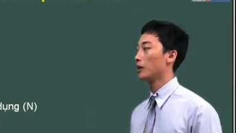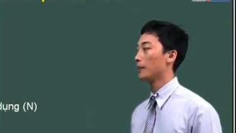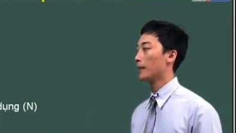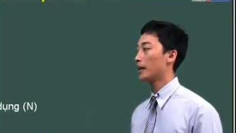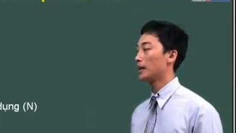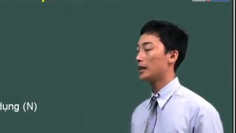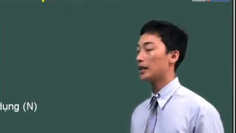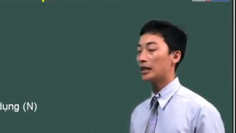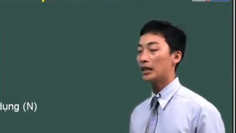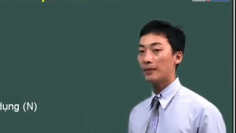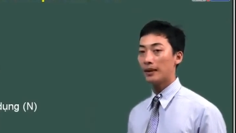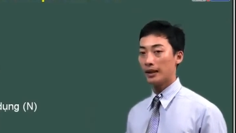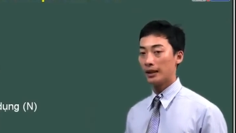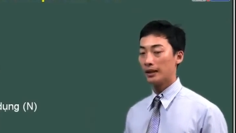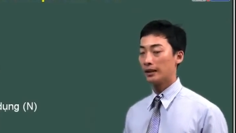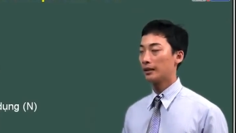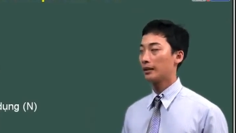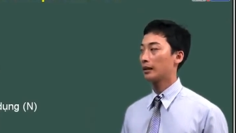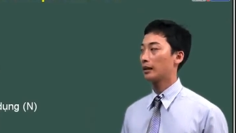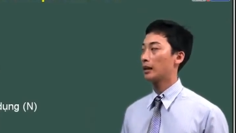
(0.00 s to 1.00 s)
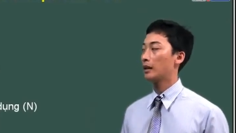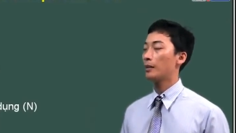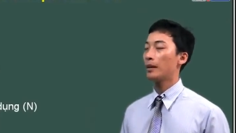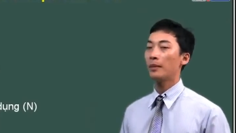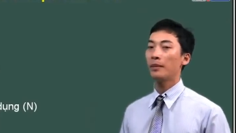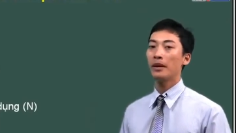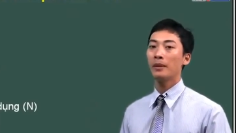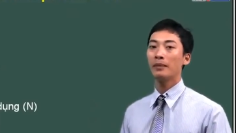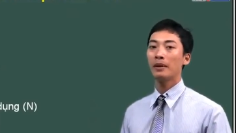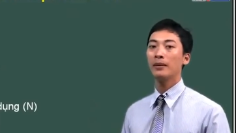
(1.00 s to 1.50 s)
mét trên dây bình. Nên
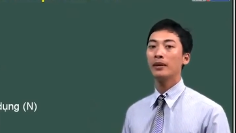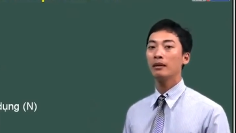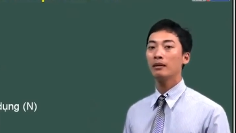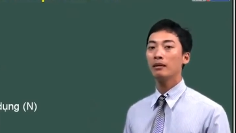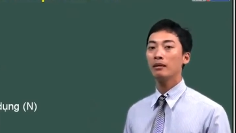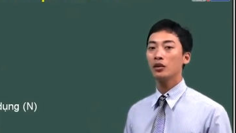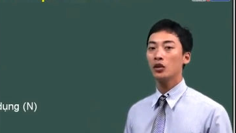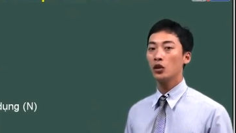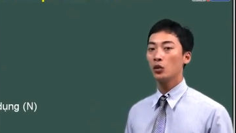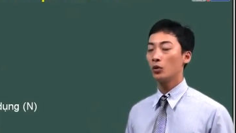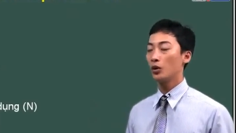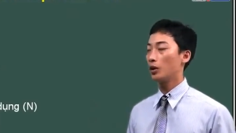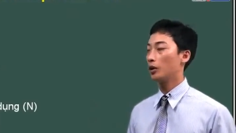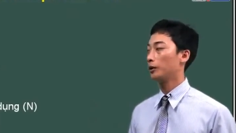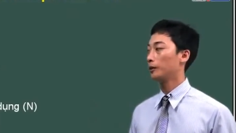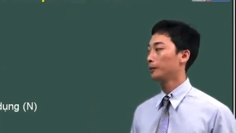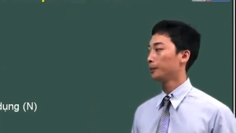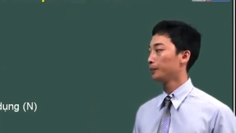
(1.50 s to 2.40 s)
mày mấy em đã biết rất là nhiều rồi.